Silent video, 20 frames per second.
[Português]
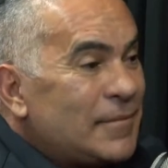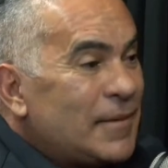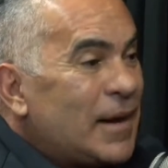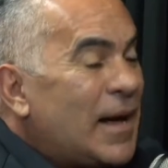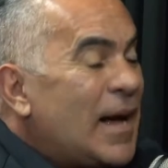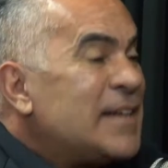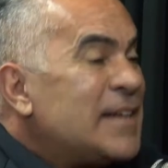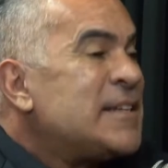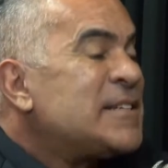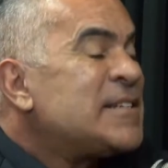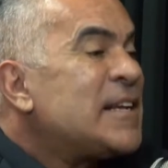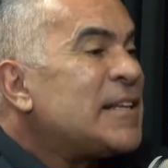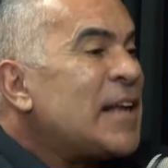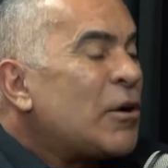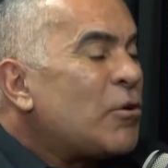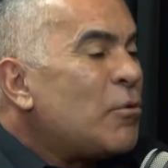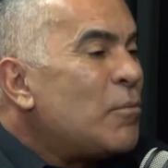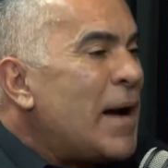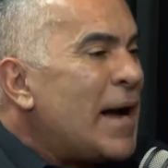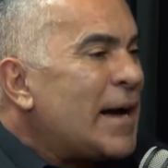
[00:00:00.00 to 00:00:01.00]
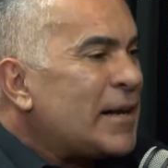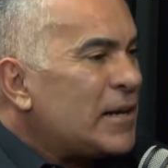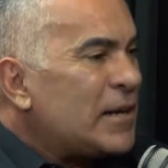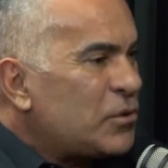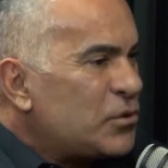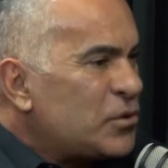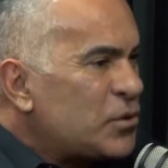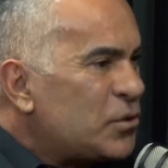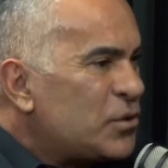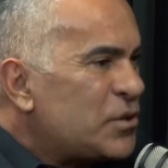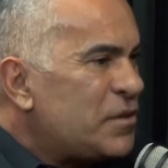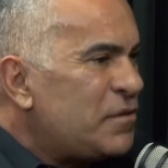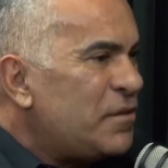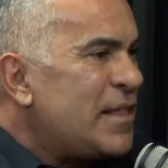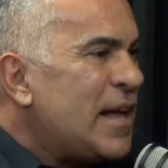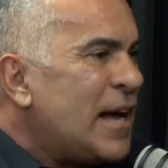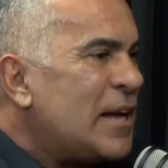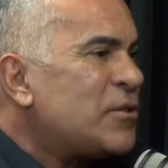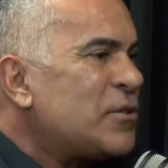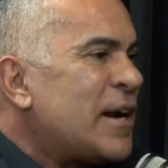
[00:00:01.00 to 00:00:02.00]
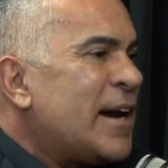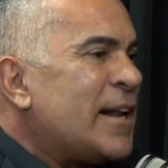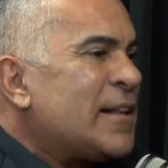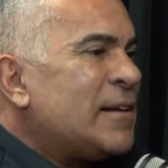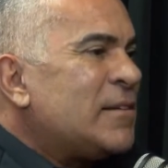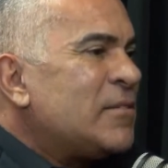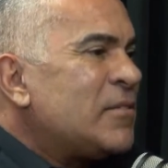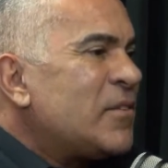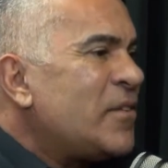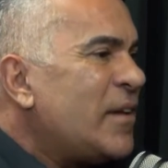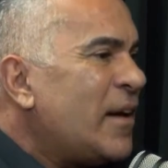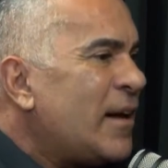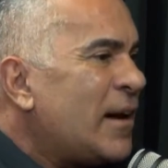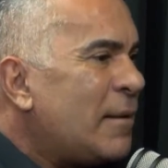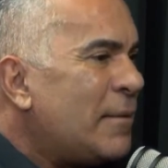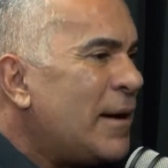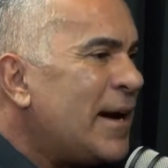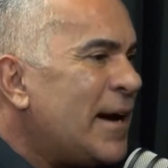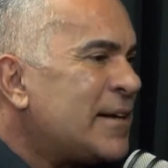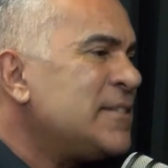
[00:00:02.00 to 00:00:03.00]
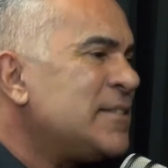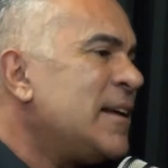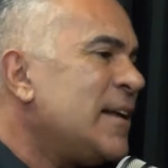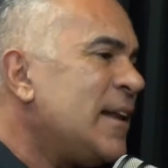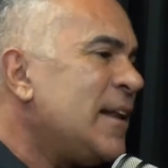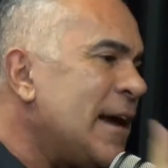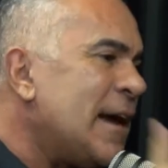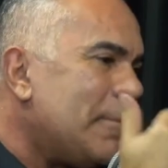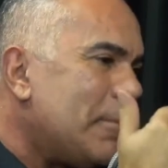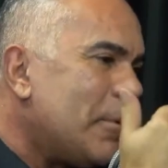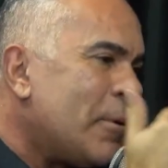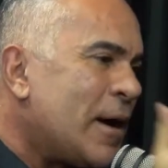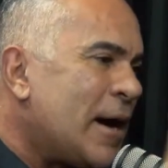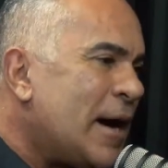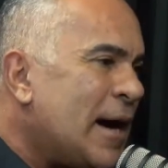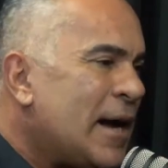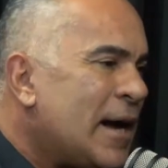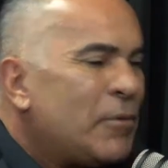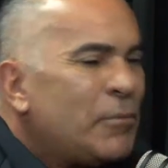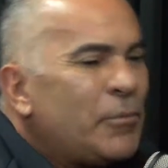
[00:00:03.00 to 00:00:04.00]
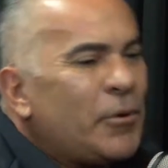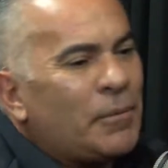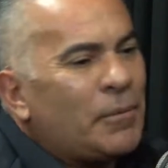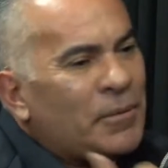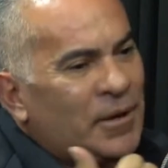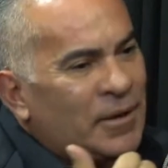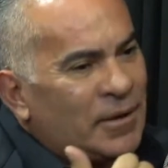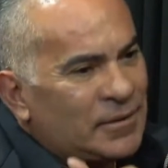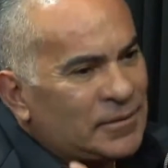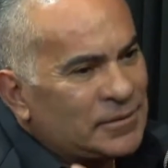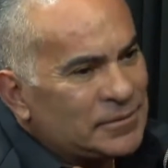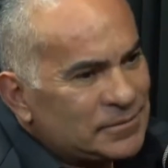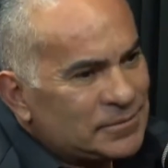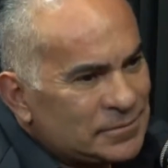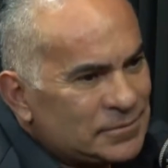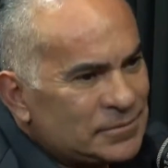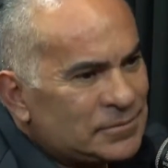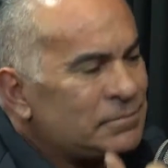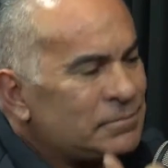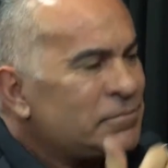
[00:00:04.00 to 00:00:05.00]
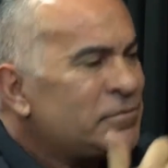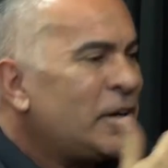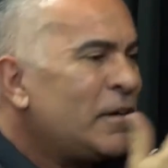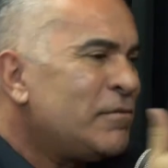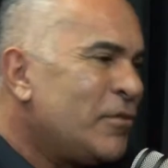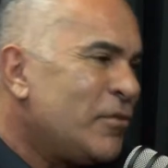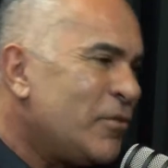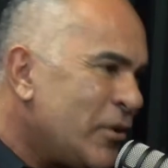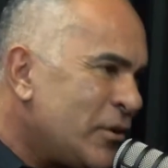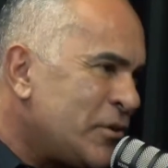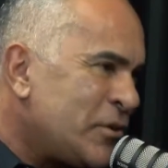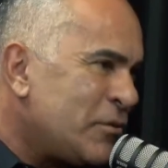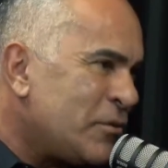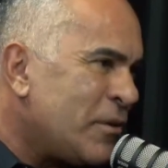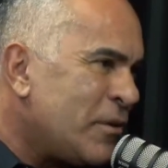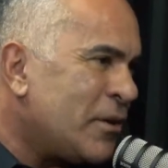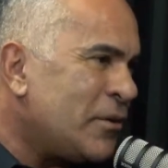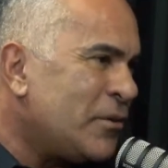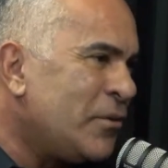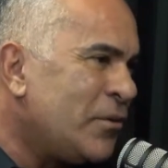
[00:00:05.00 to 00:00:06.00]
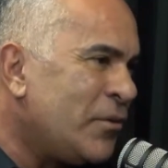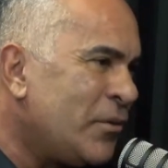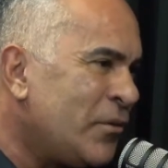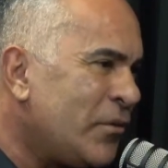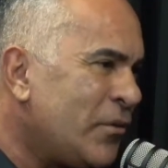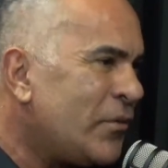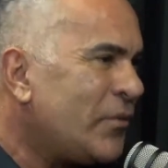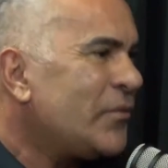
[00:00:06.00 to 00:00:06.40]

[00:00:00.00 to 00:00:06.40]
Às vezes você tá, com louco, máquina né? com exclusividade, o cara tá anunciando a marca, você tem que ligar pro cara, ô oh, meu amigo, por favor, tira o anúncio.